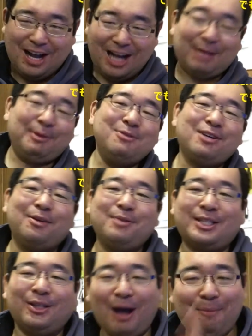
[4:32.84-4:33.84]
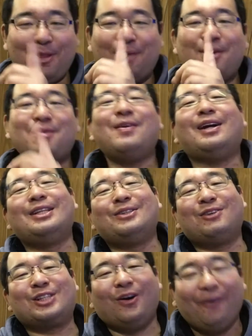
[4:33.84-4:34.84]
頭に浮かびますけど、あんま名前言わないでい
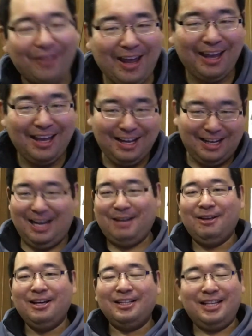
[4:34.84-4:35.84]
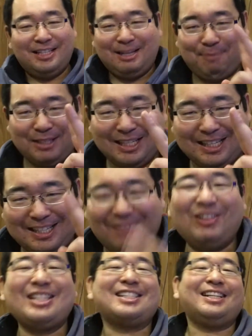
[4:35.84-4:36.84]
きましょう。ね。はい。ね、散髪屋さん、散
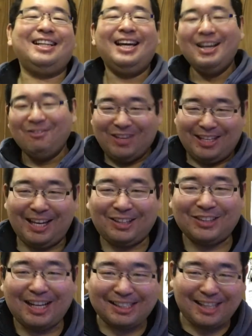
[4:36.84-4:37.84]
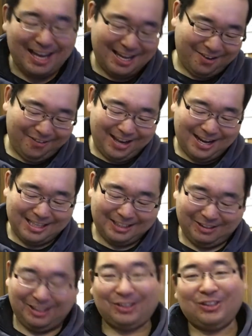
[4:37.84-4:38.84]
髪屋さんね。見てください。お願いし
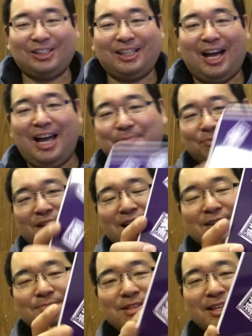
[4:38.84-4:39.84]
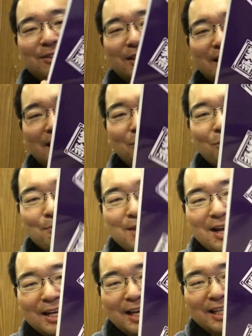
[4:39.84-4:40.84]
ます。そして、はい。見てください。お土
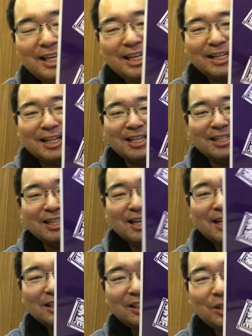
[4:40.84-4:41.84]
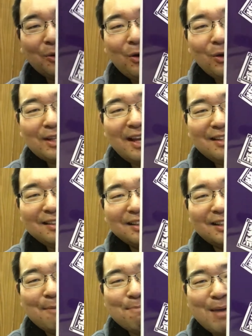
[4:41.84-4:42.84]
産に、はい。商店
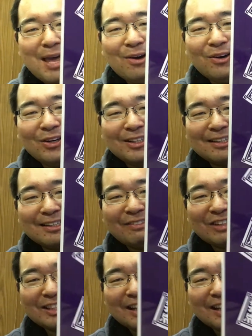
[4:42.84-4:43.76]
せんべいをいただきま